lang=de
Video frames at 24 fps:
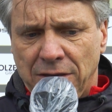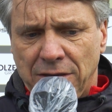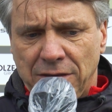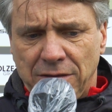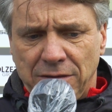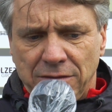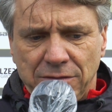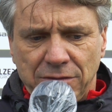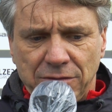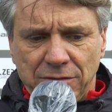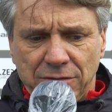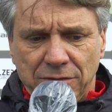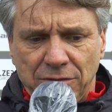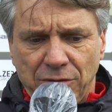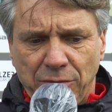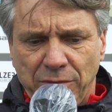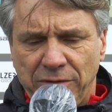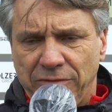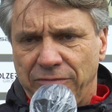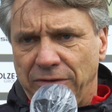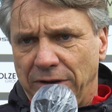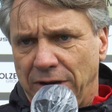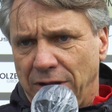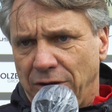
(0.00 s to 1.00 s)
Äh,
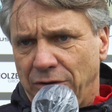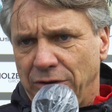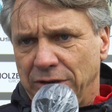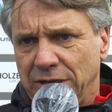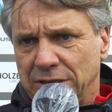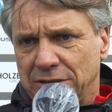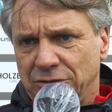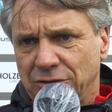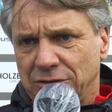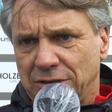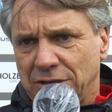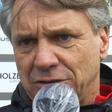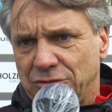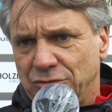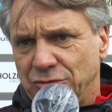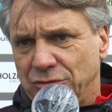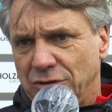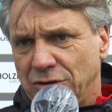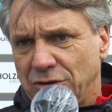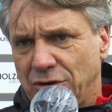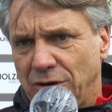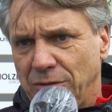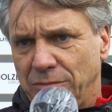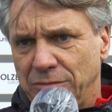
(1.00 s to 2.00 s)
Robin Fellauer jetzt noch
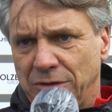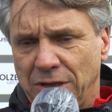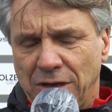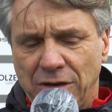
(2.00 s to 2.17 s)
dazugekommen,